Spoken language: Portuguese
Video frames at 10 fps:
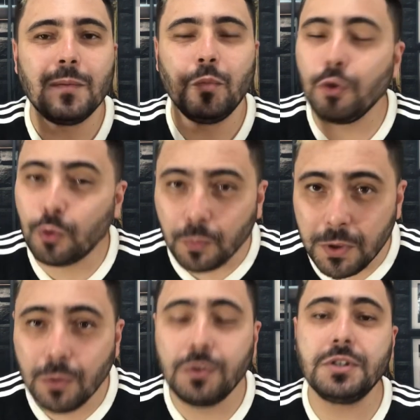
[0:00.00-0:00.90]
muito
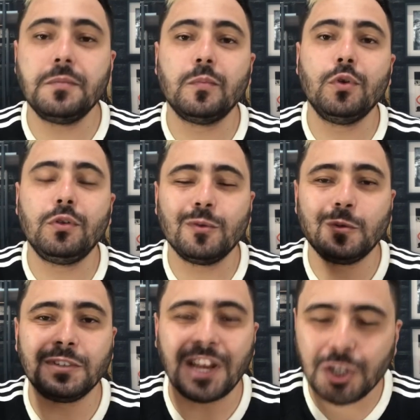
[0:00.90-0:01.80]
humilde,
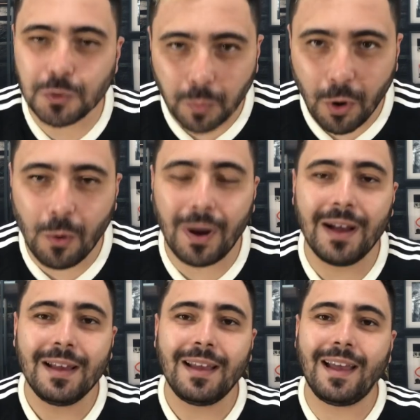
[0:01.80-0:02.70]
muito gente boa,
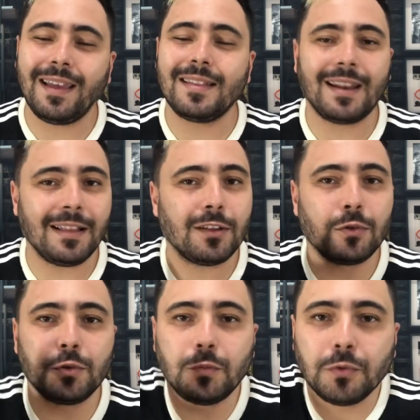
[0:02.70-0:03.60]
é, que trata
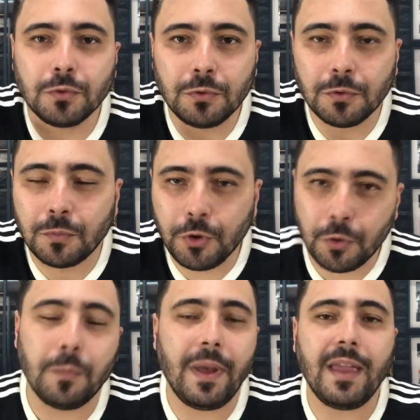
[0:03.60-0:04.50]
todo mundo
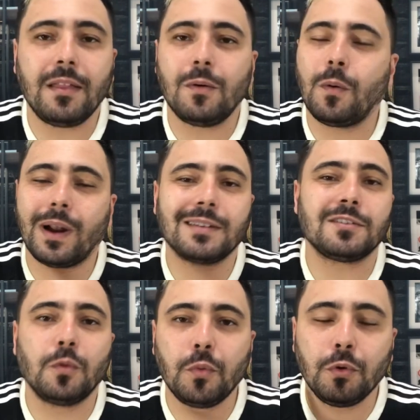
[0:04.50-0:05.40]
muito bem, tem um
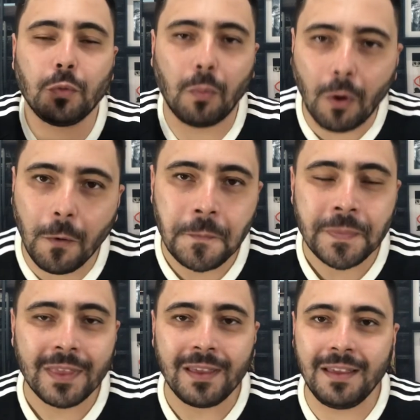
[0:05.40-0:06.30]
coração muito bom
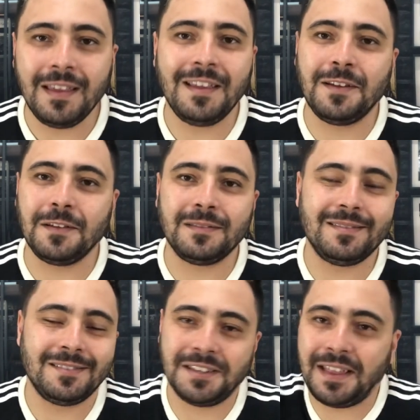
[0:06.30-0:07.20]
e
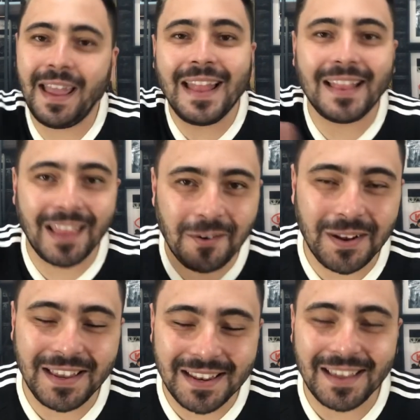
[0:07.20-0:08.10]
se derreteu
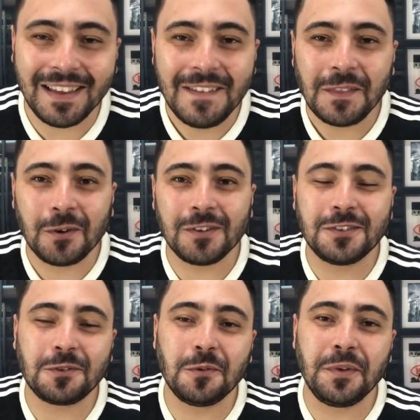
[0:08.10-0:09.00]
ali, né, quando
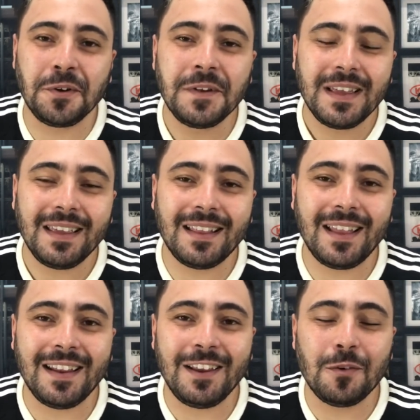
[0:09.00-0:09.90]
descobriu que
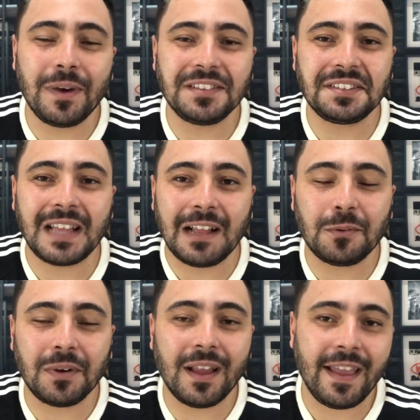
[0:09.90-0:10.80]
teria uma
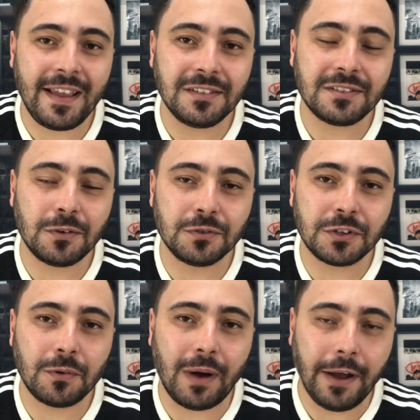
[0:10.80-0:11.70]
estátua em São
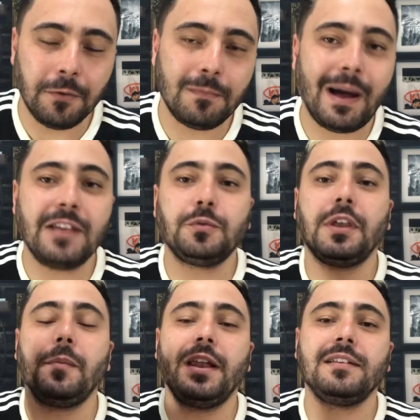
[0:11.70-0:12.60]
Januário. Mais do
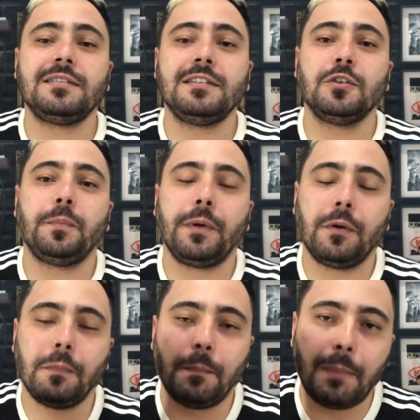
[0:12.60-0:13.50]
que merecido
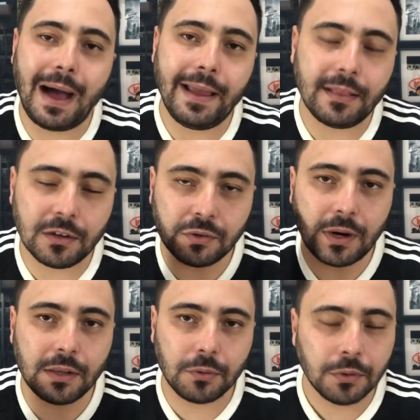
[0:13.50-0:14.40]
pelo baita
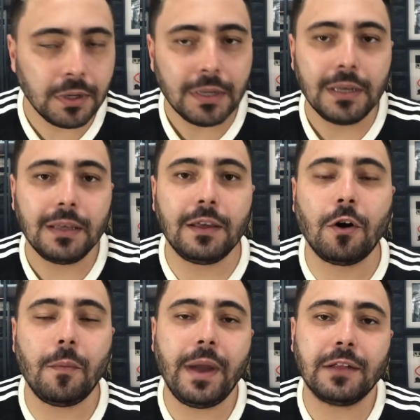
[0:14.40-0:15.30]
jogador que
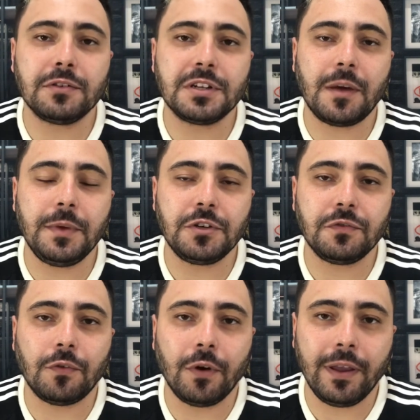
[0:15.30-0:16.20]
Roberto Dinamite
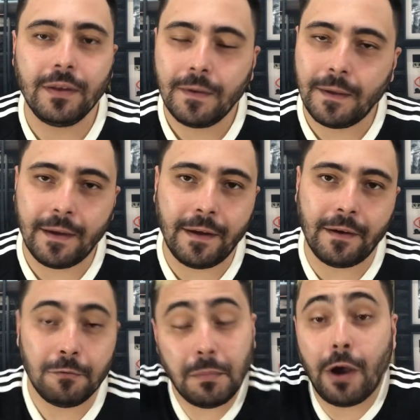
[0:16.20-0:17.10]
foi,
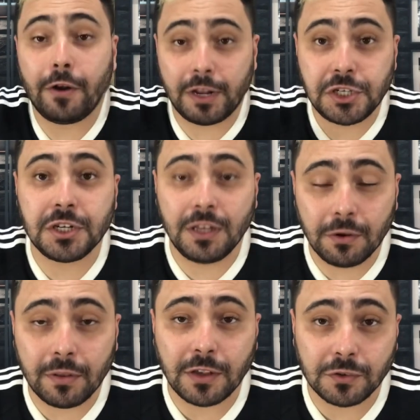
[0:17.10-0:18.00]
é, o maior
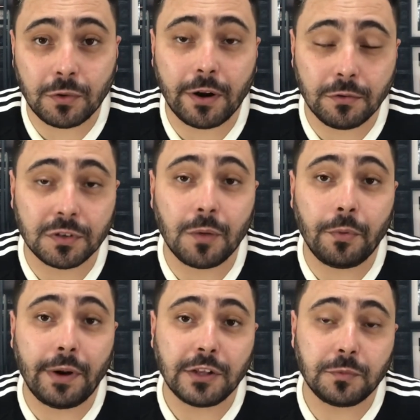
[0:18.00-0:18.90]
artilheiro da história dos
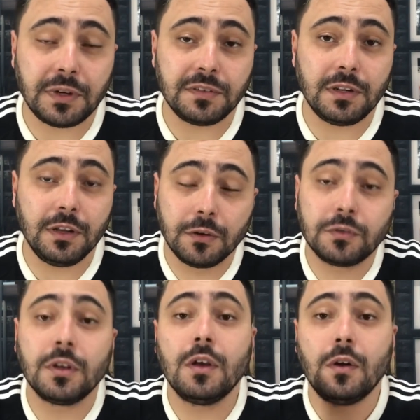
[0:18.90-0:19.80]
campeonatos
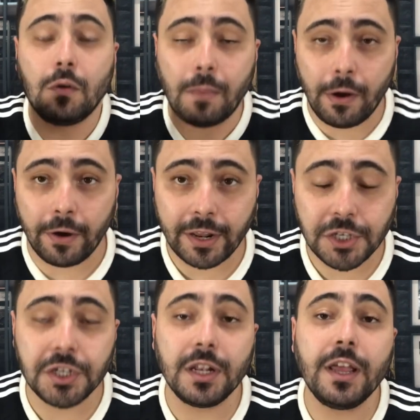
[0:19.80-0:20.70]
brasileiros, o maior
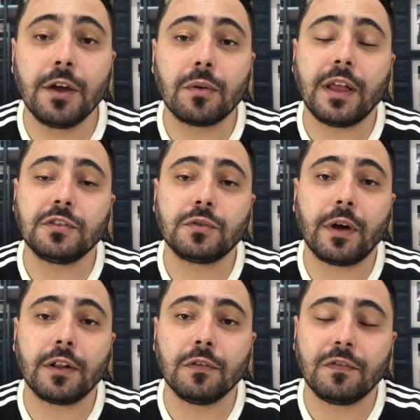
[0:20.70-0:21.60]
artilheiro da
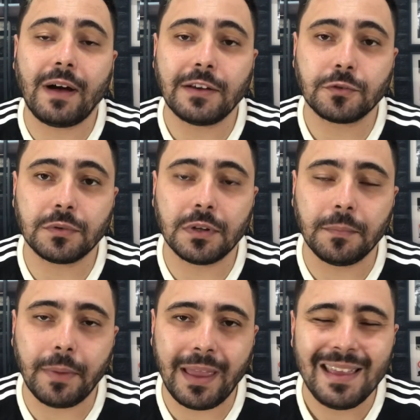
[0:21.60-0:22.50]
história do Vasco
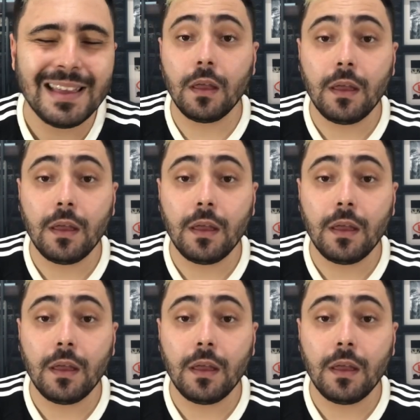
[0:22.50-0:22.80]
também.